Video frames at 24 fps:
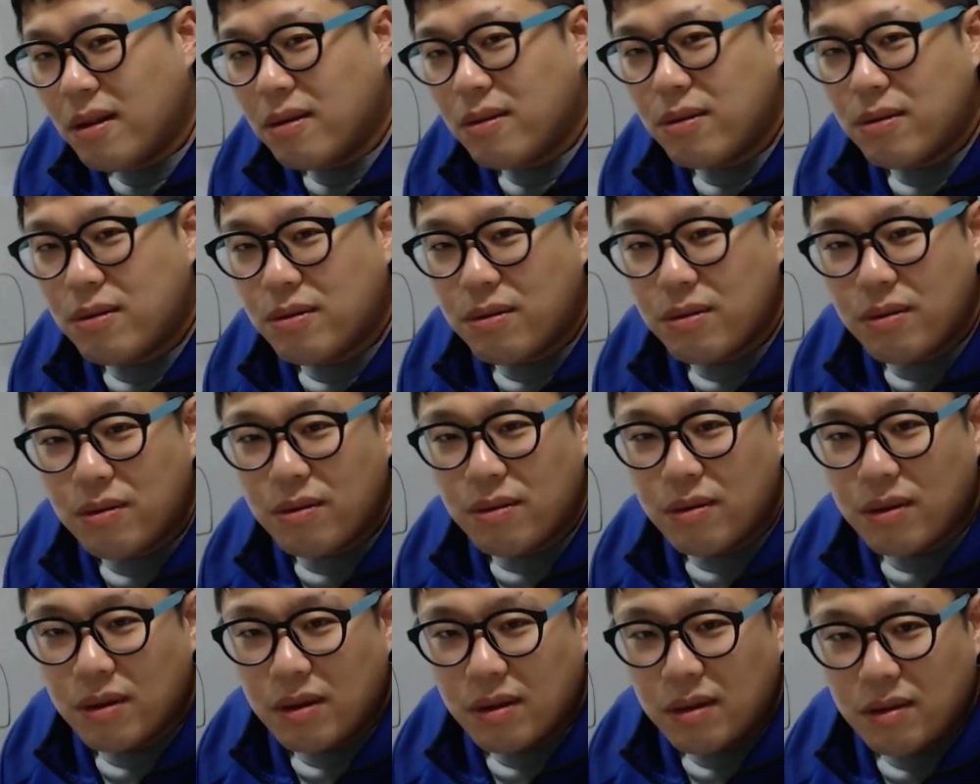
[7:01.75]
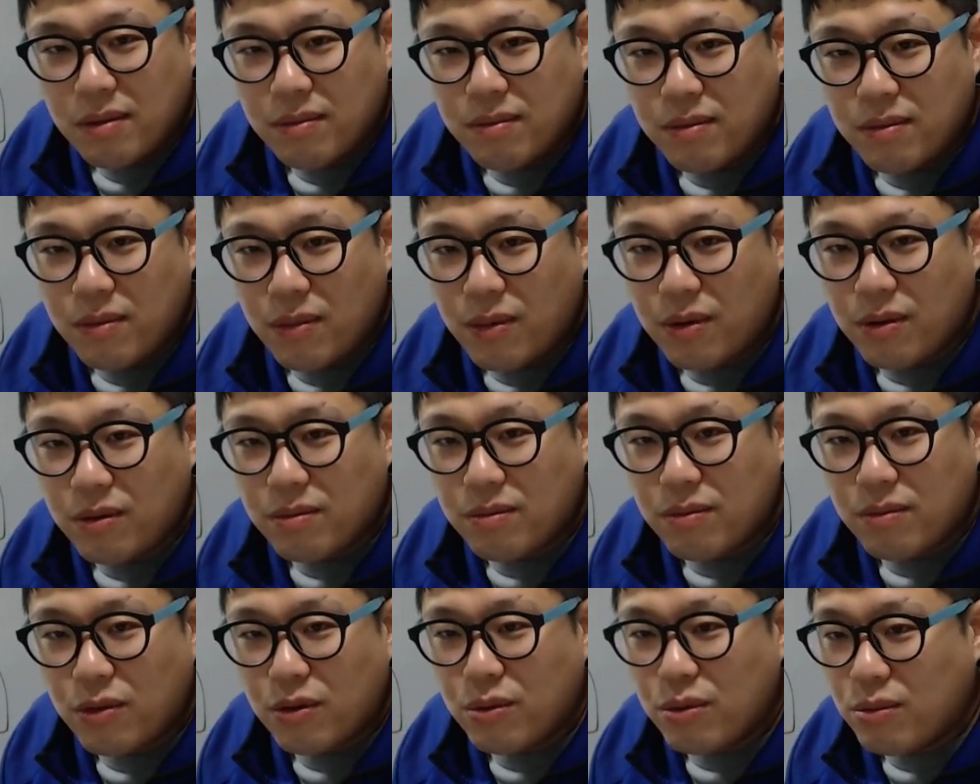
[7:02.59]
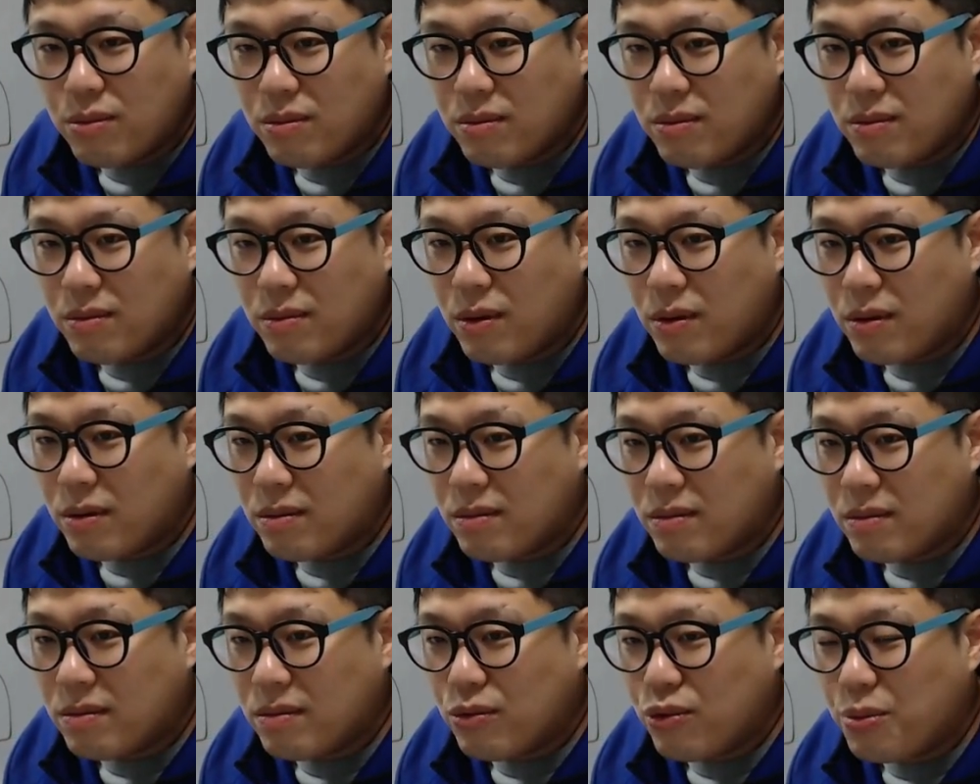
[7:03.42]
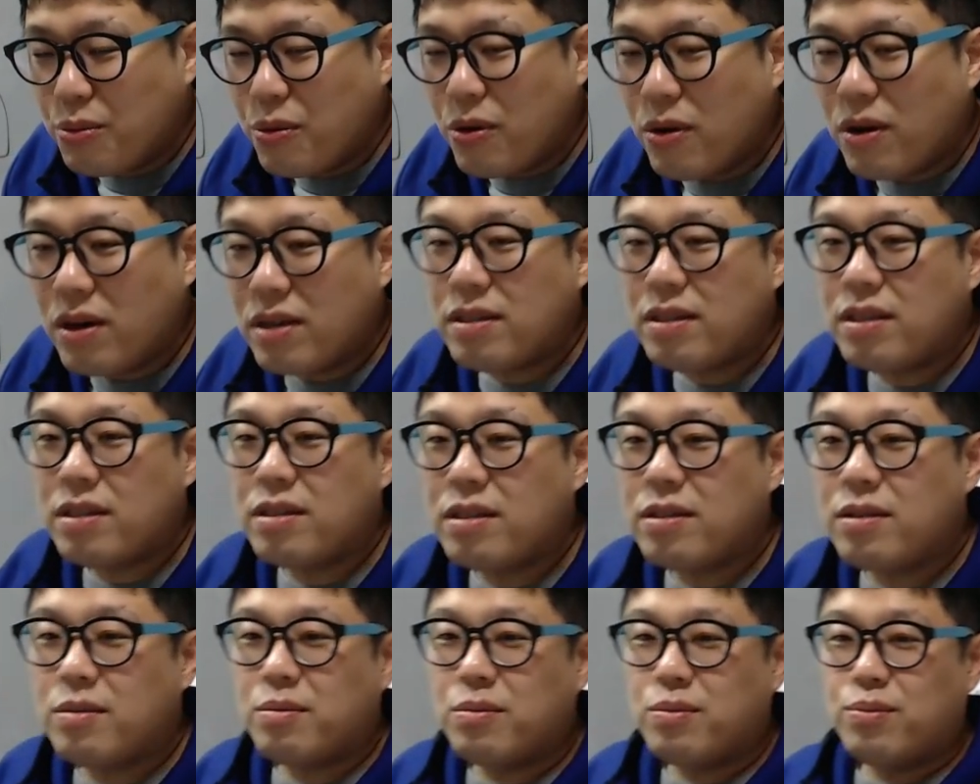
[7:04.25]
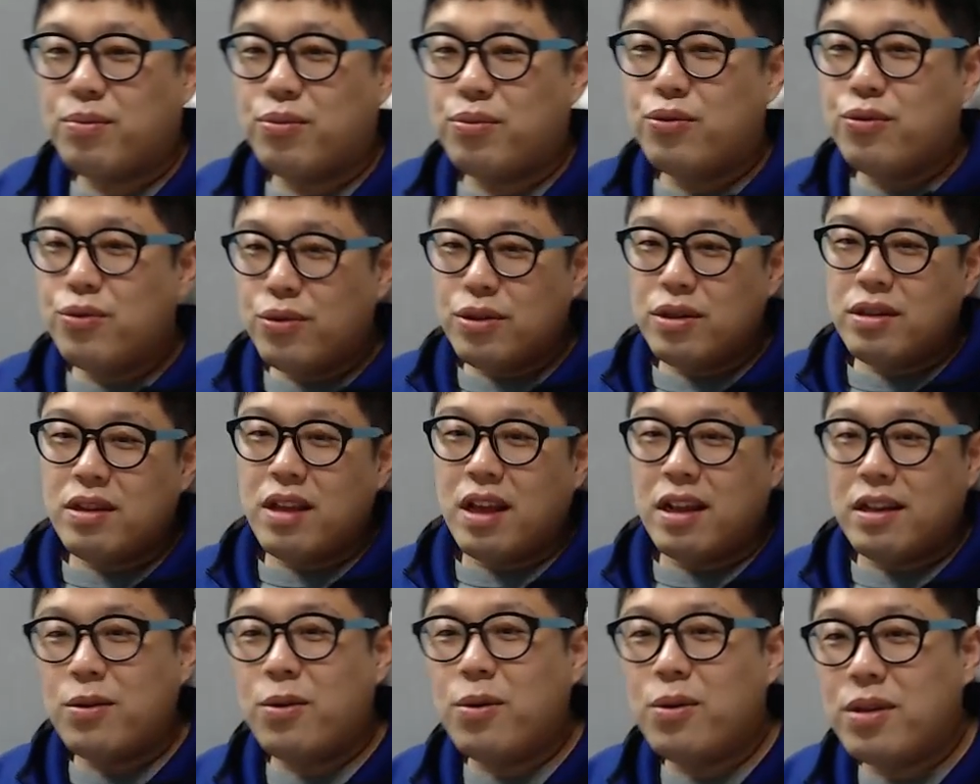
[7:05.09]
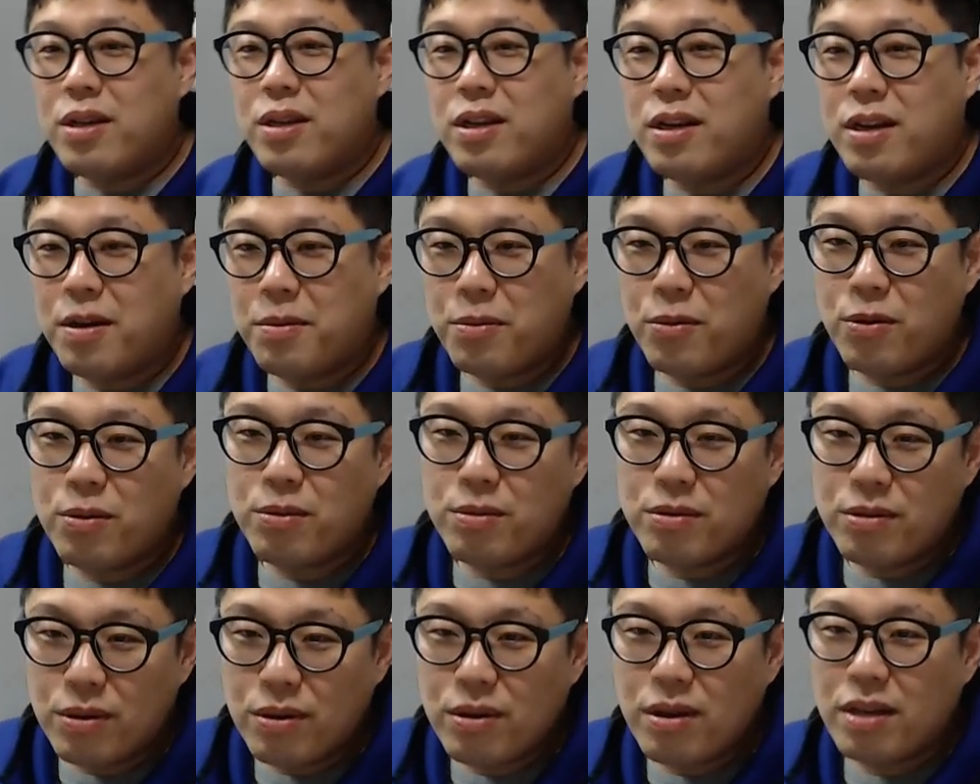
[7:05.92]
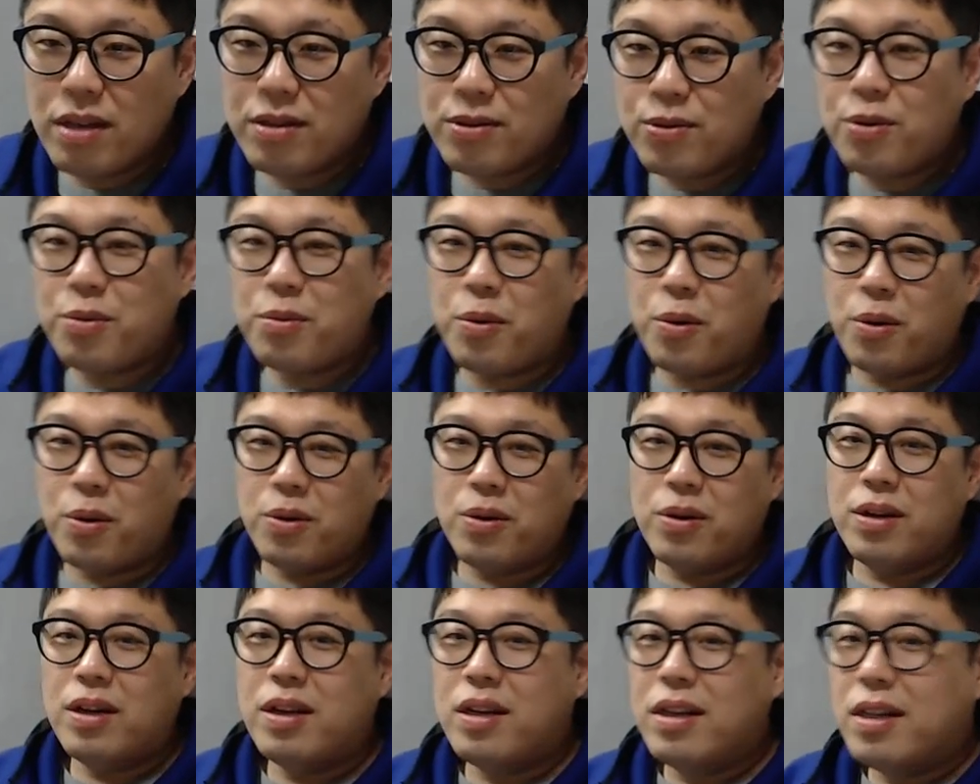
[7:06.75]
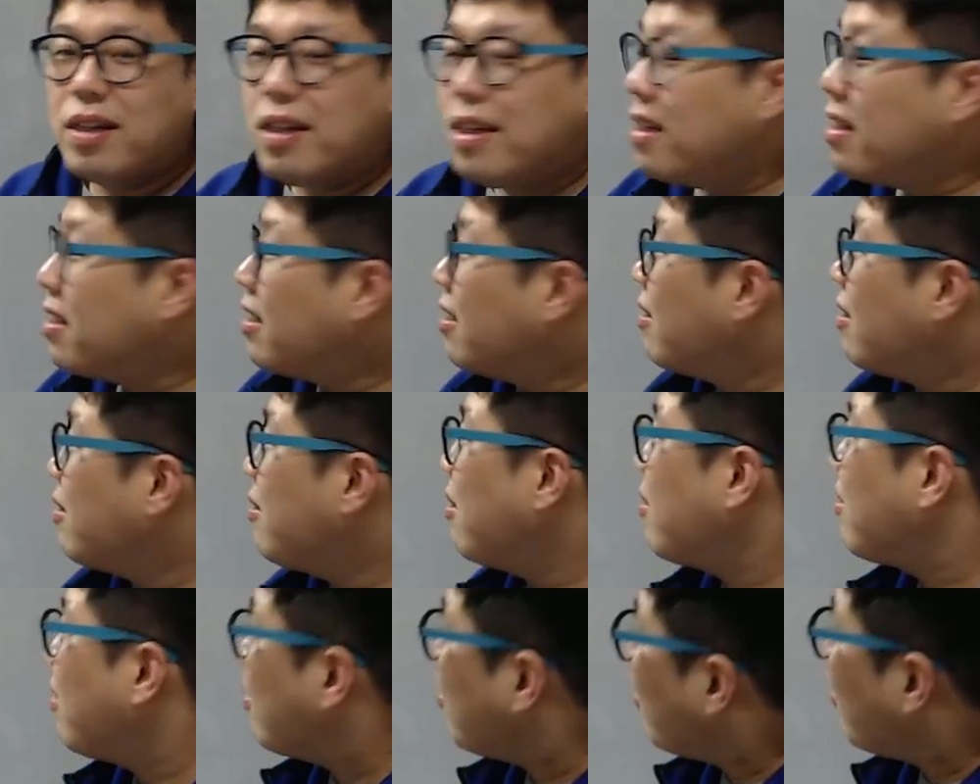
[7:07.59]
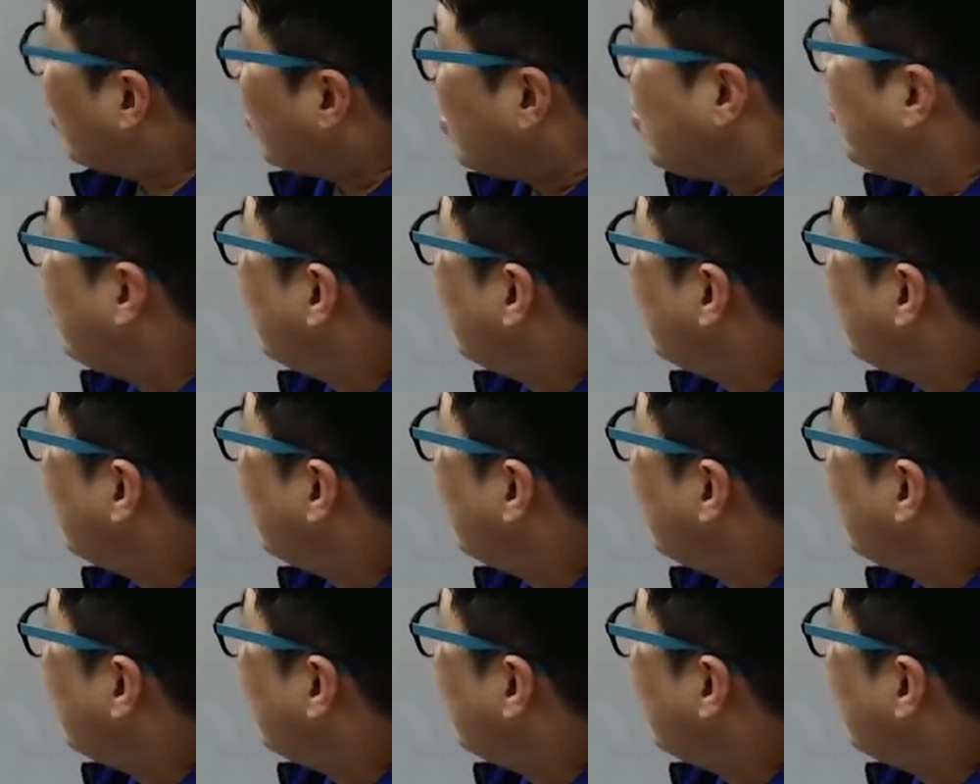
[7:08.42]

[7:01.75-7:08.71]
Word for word: 그래서 뭐뭐뭐 뭐, 뭐, 뭐 유명하신 분들이 내는 거니까 뭐 그렇겠죠 뭐. 일단 나도 아닌 것